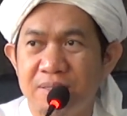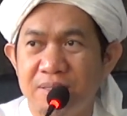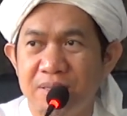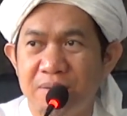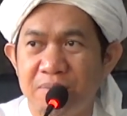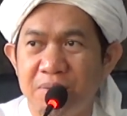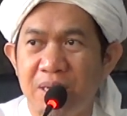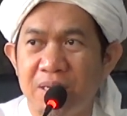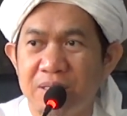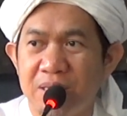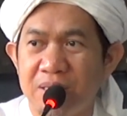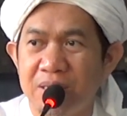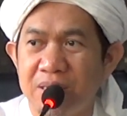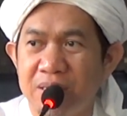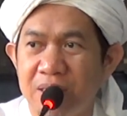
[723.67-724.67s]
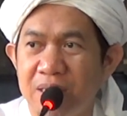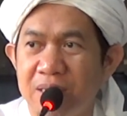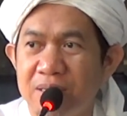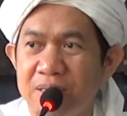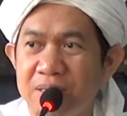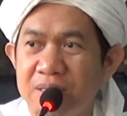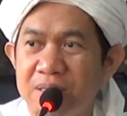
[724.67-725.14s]
Ya, biasa
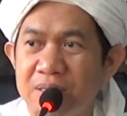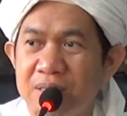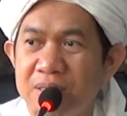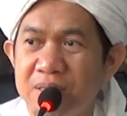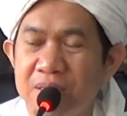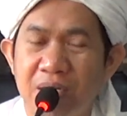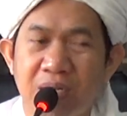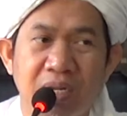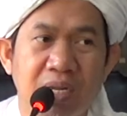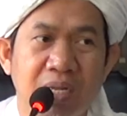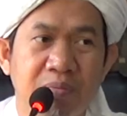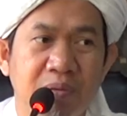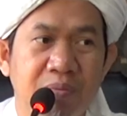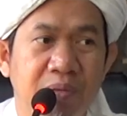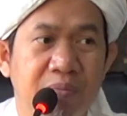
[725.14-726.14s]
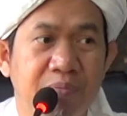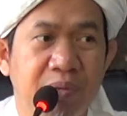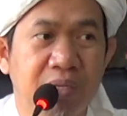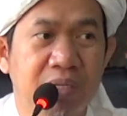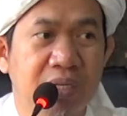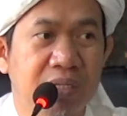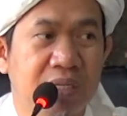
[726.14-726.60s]
saja. Dia adalah
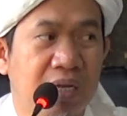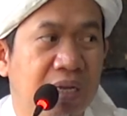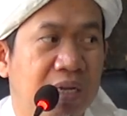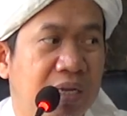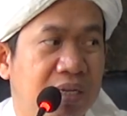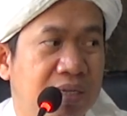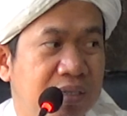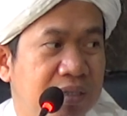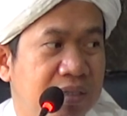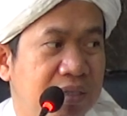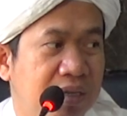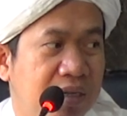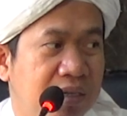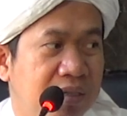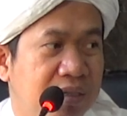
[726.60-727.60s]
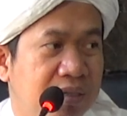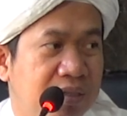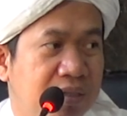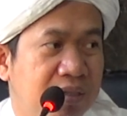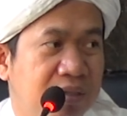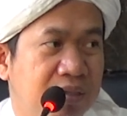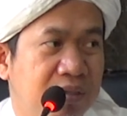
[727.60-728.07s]
pemimpin kita ya. ya.
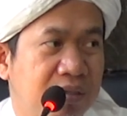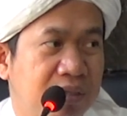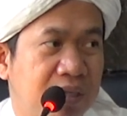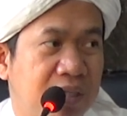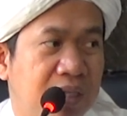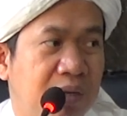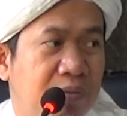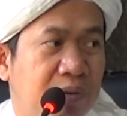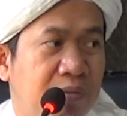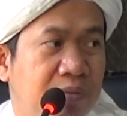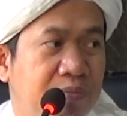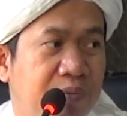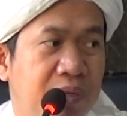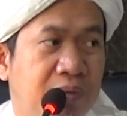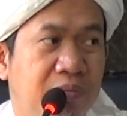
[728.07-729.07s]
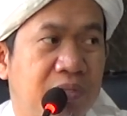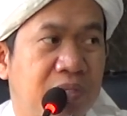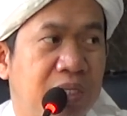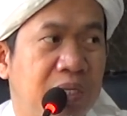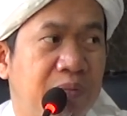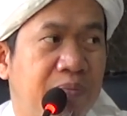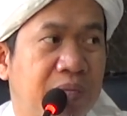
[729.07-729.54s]
Setiap pemimpin
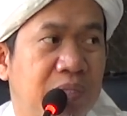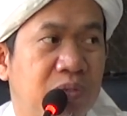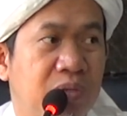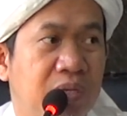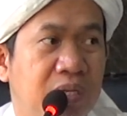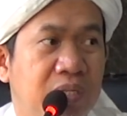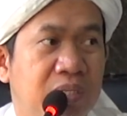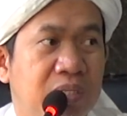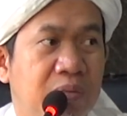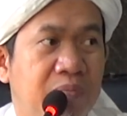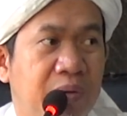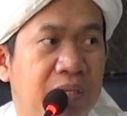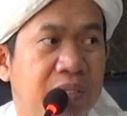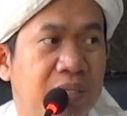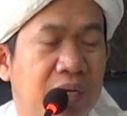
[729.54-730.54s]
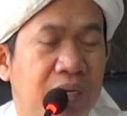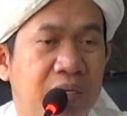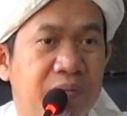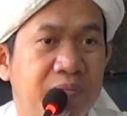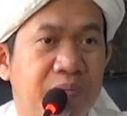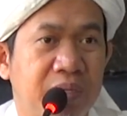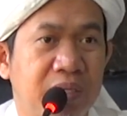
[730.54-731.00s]
mesti dipatuhin
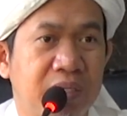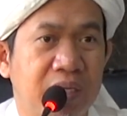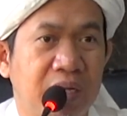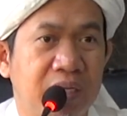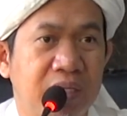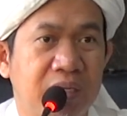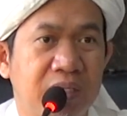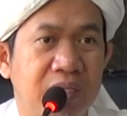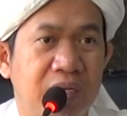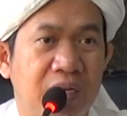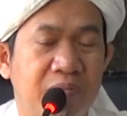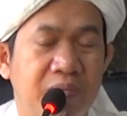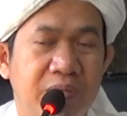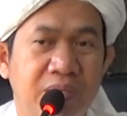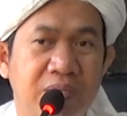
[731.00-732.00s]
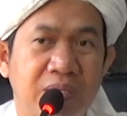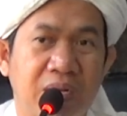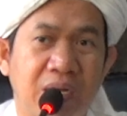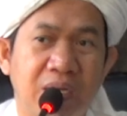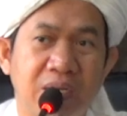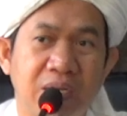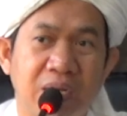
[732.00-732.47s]
sepanjang perintahnya tidak
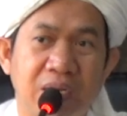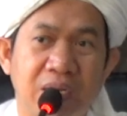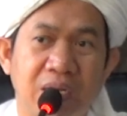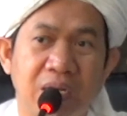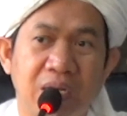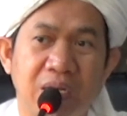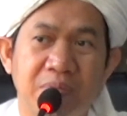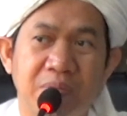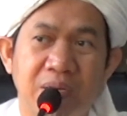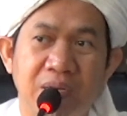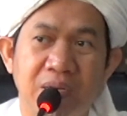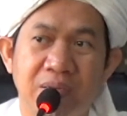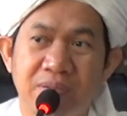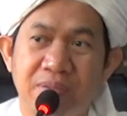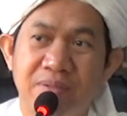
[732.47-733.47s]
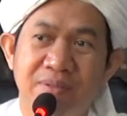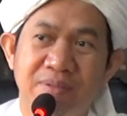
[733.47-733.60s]
bertentangan dengan agama.